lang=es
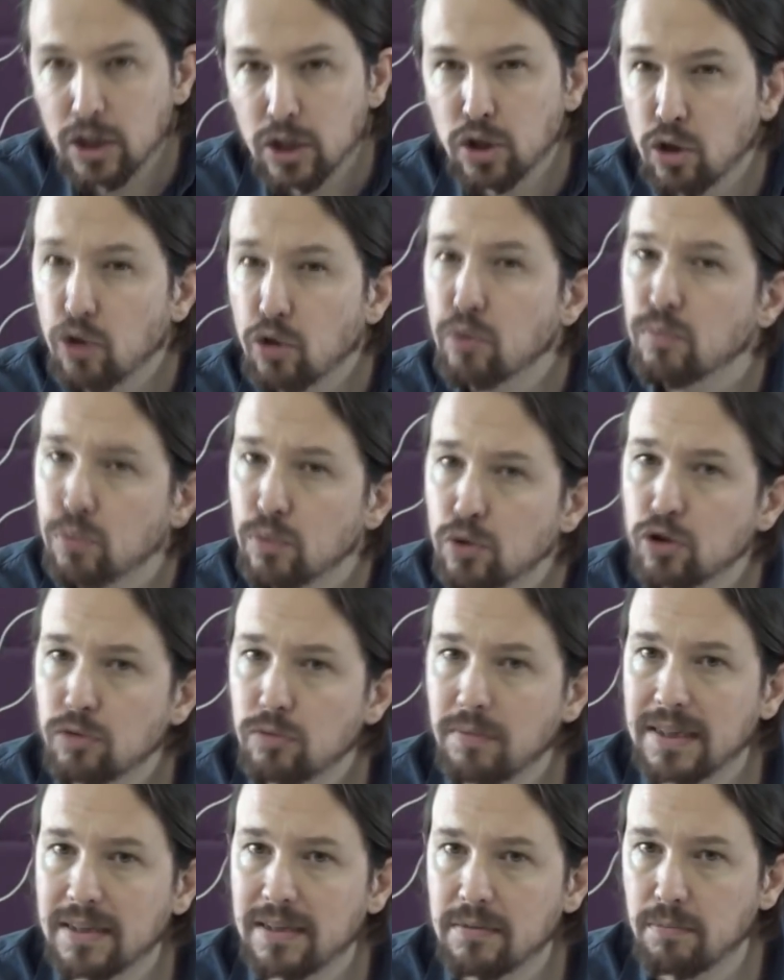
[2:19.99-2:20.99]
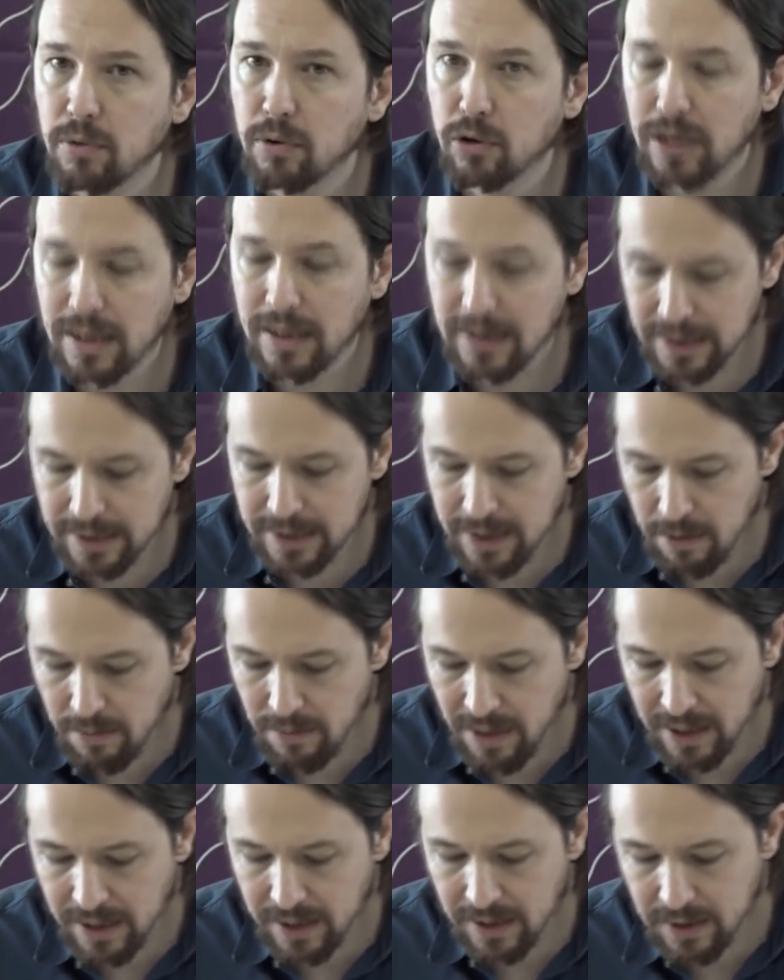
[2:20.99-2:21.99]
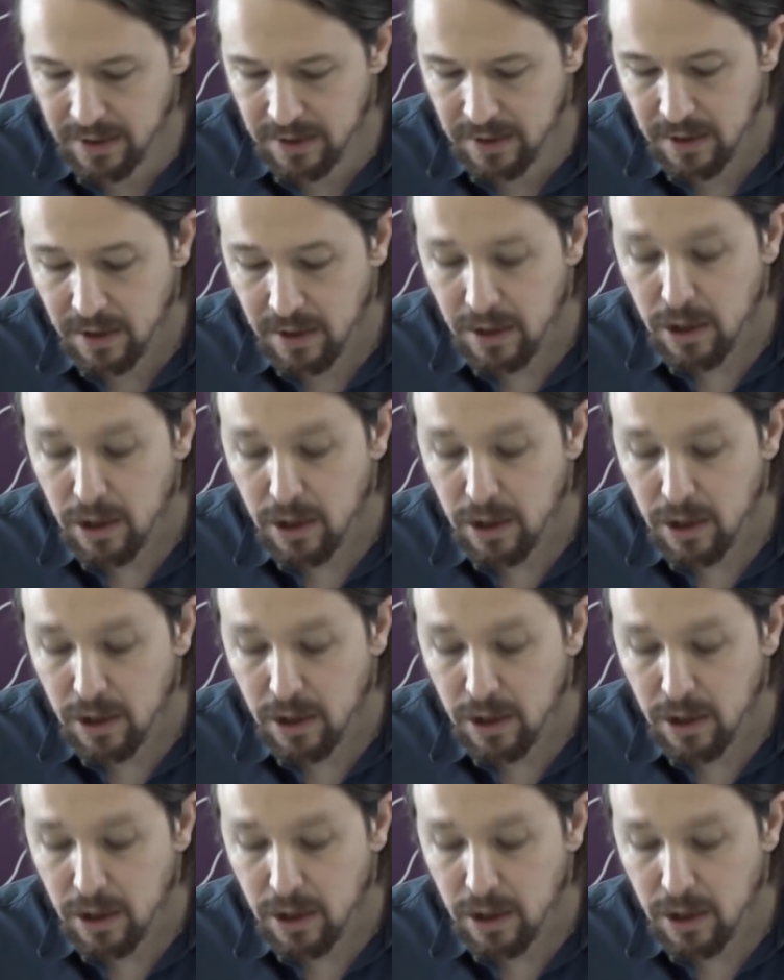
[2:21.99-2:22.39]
son mucho más importantes que el marketing.